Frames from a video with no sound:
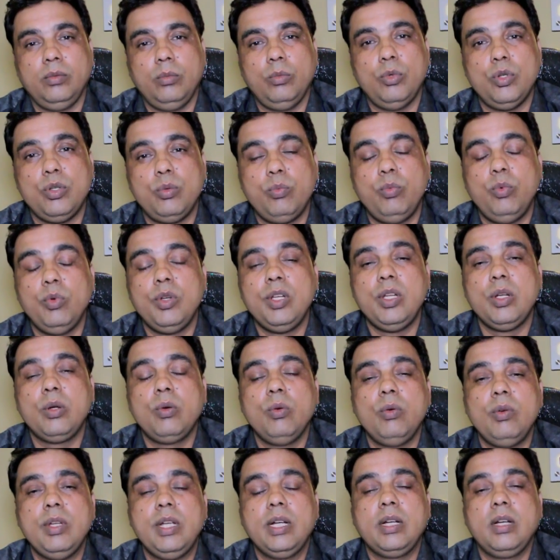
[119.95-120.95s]
भोजपुरी
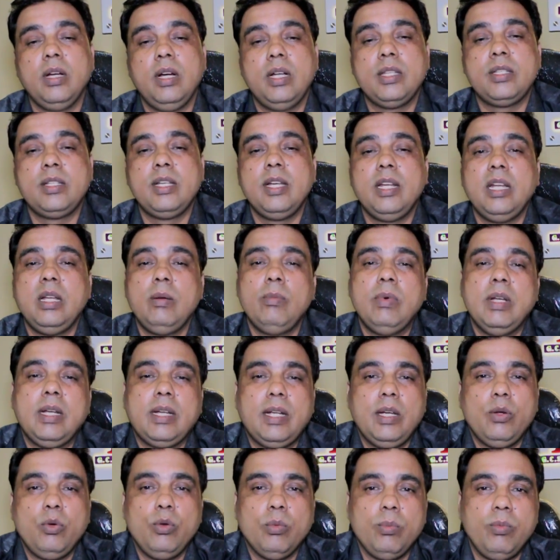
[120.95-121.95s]
को एक अच्छे
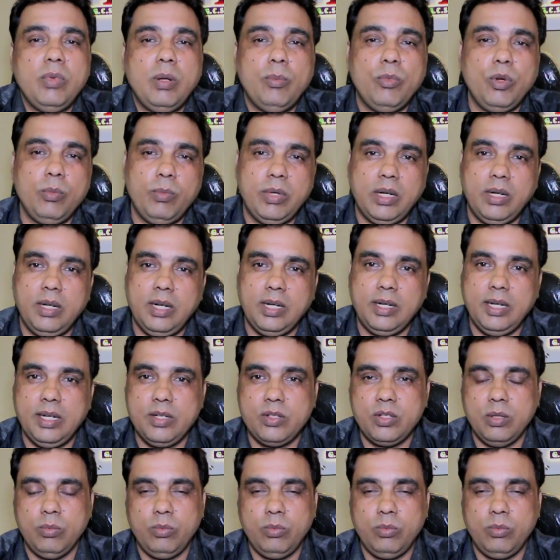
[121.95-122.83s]
लेवल के रूप में हम लोग प्रकट करें